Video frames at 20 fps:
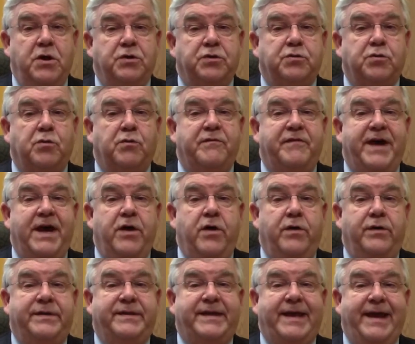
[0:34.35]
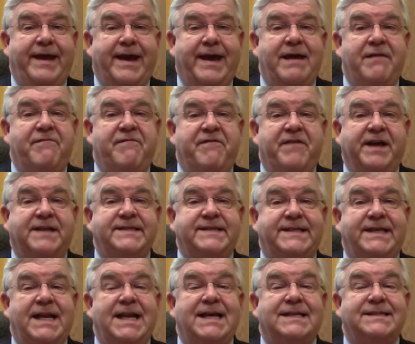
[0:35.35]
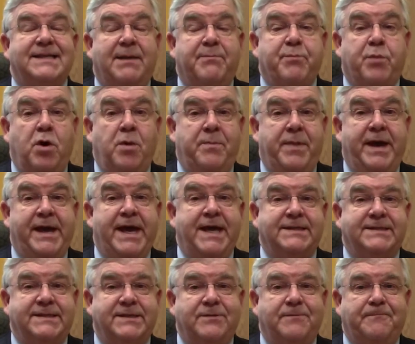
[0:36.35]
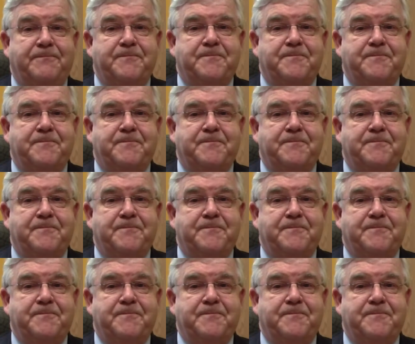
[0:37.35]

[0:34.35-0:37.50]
trouvait un terrain fertile à sa propagation.